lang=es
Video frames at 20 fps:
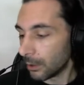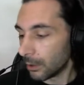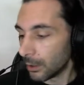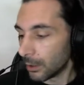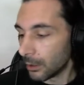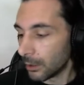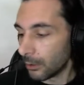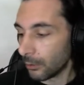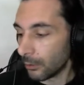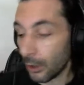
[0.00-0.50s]

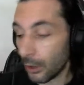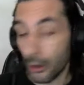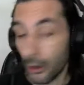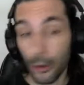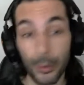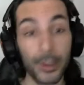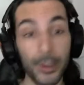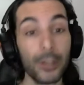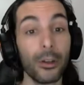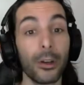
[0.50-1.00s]
Uno de los
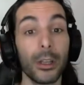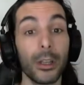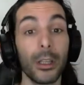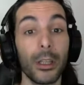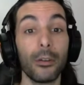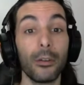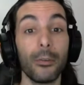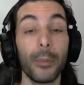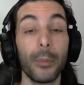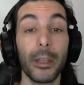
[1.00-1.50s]
vicios que
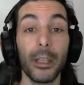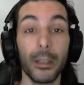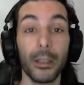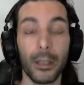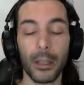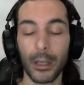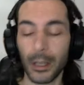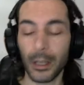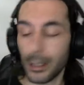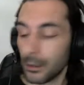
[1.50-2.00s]
tengo pendiente
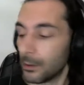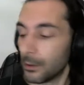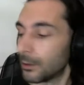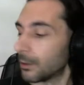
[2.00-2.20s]
de dejar.